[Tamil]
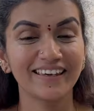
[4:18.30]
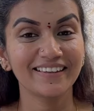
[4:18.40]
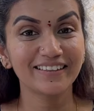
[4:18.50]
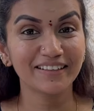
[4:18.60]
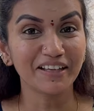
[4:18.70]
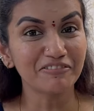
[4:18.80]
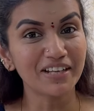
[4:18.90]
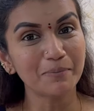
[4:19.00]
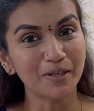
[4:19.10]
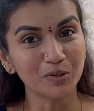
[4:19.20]
இந்த
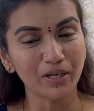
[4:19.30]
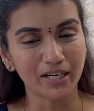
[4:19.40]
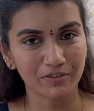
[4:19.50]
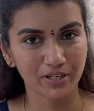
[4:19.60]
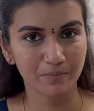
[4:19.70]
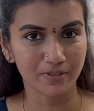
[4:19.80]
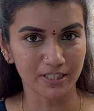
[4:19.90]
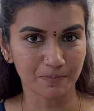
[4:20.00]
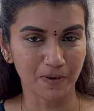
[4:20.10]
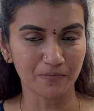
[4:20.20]
லவ்லாப் அடோ எலக்ட்ரிக்
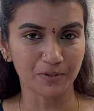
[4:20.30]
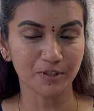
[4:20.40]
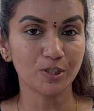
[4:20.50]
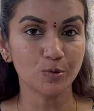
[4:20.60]
பிரெஸ்ட் பம்ப் வந்து